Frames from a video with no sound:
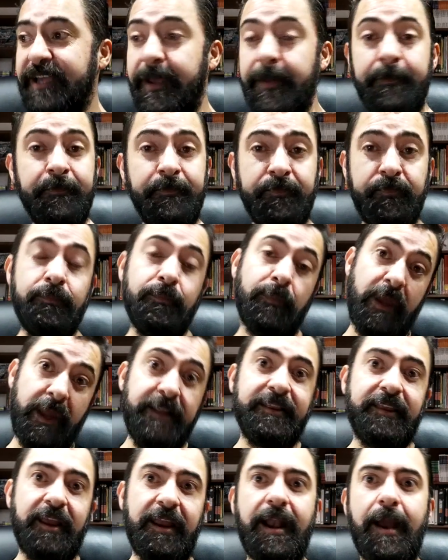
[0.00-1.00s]
eh,
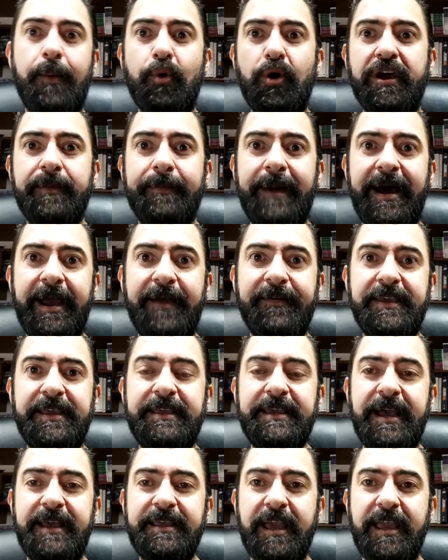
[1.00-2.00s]
entre la Mujer
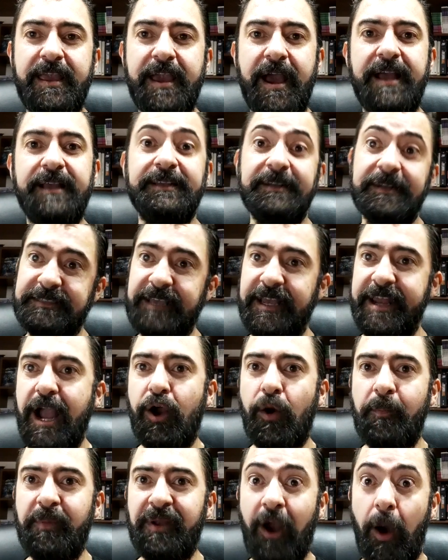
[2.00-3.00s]
Maravilla y ella eh, sería
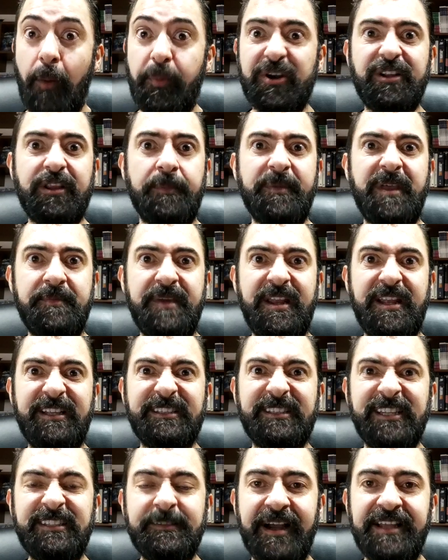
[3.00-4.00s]
complicado porque también miren
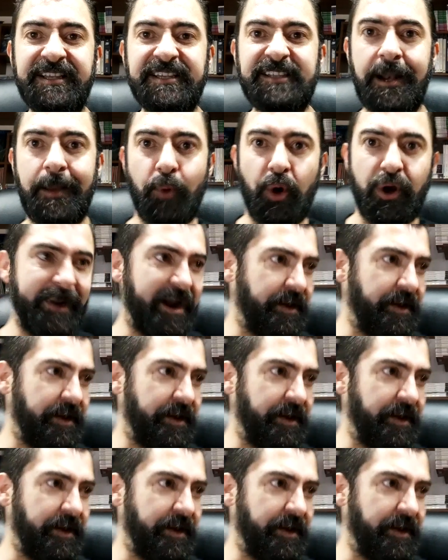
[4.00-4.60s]
estas imágenes de la Mujer